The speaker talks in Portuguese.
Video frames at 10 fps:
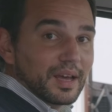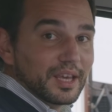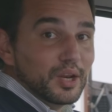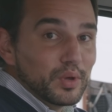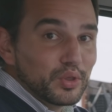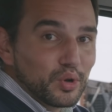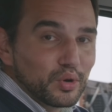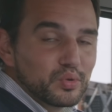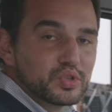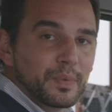Aqui no
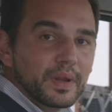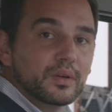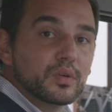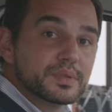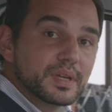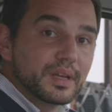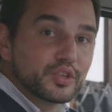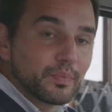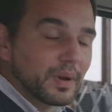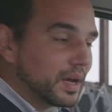interior do Spring, como seria
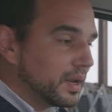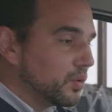de esperar,